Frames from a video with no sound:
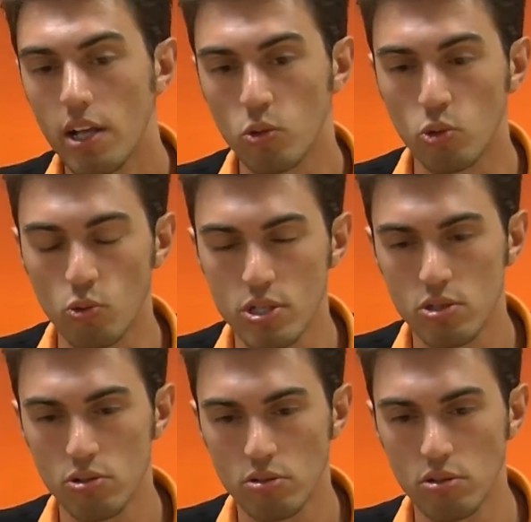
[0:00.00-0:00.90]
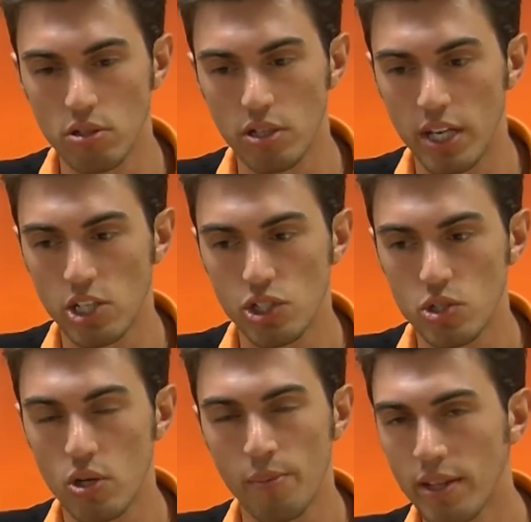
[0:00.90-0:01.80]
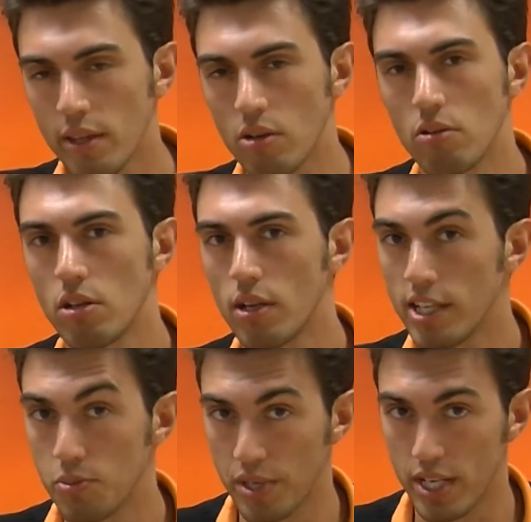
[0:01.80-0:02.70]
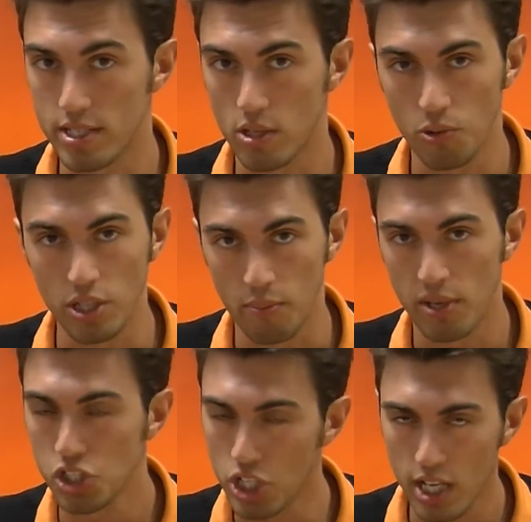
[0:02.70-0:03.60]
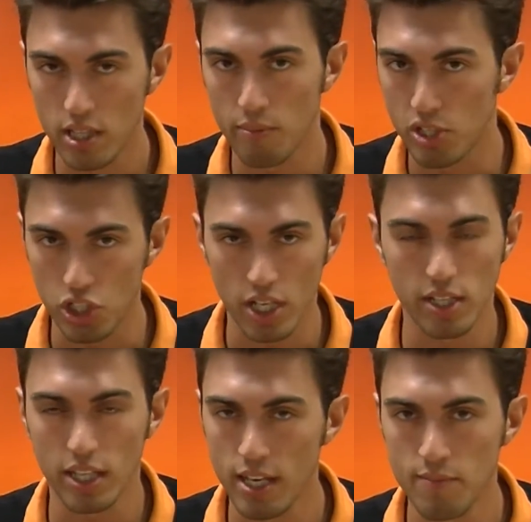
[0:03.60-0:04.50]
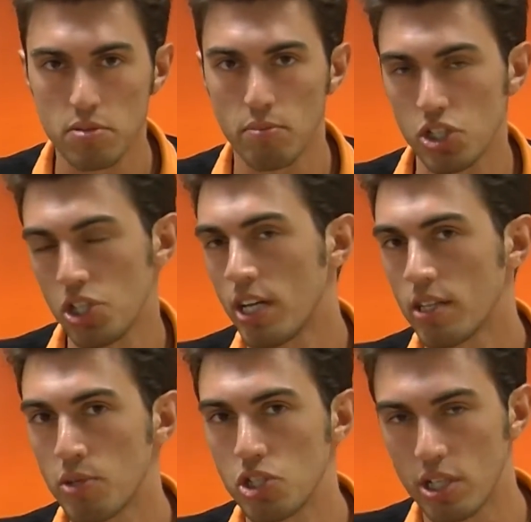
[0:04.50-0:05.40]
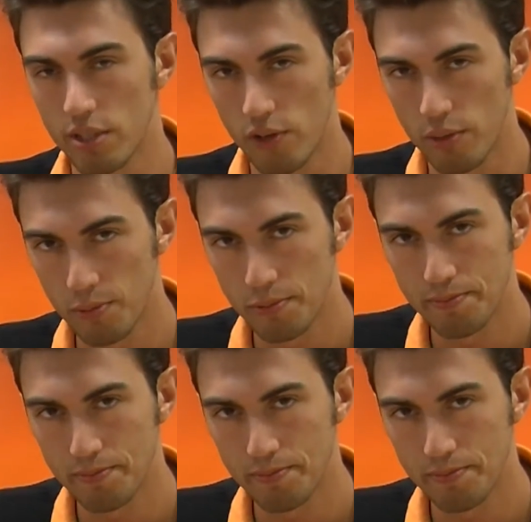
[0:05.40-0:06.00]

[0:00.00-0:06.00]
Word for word: Tutto questo eh, nasce solamente con l'esperienza, quindi macinate, macinate games, macinate, macinate flop.